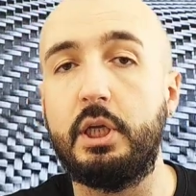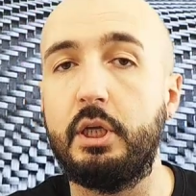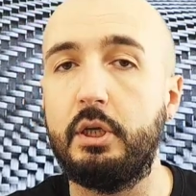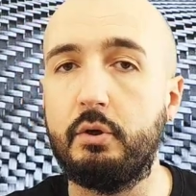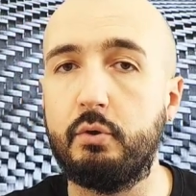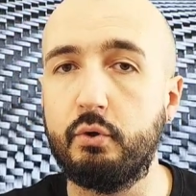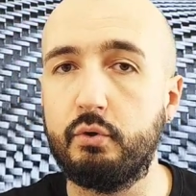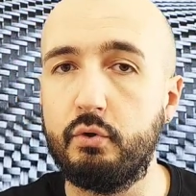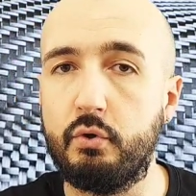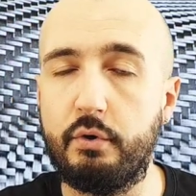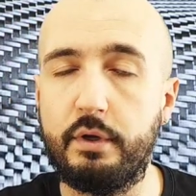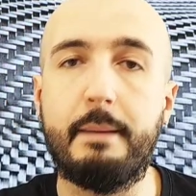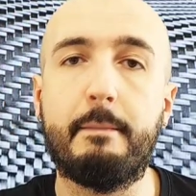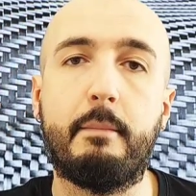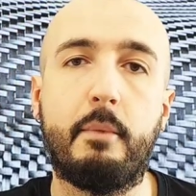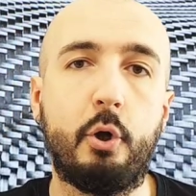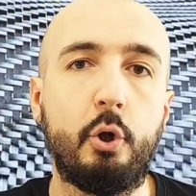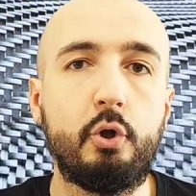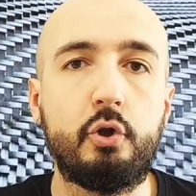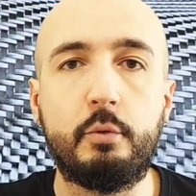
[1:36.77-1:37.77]
in cotone,
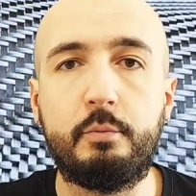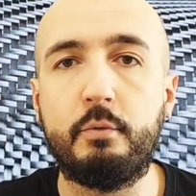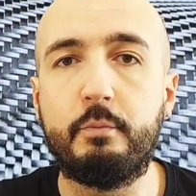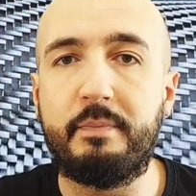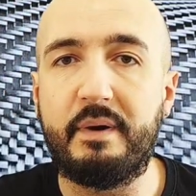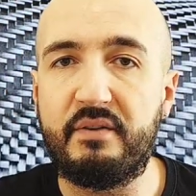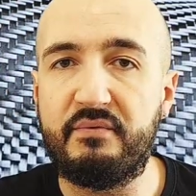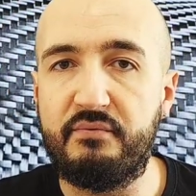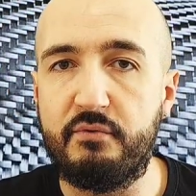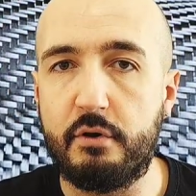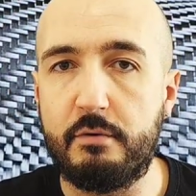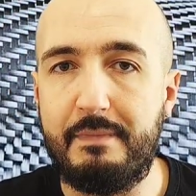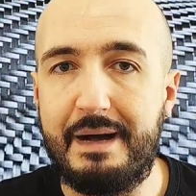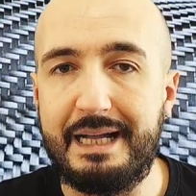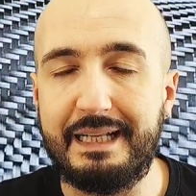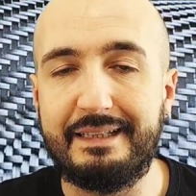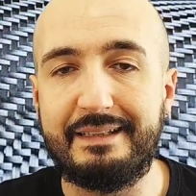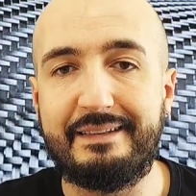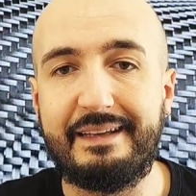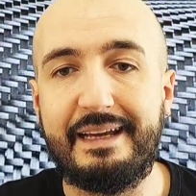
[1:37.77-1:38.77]
molto più
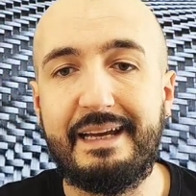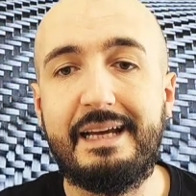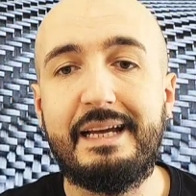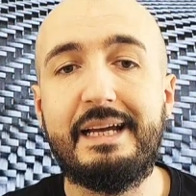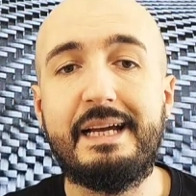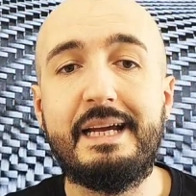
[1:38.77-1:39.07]
performante.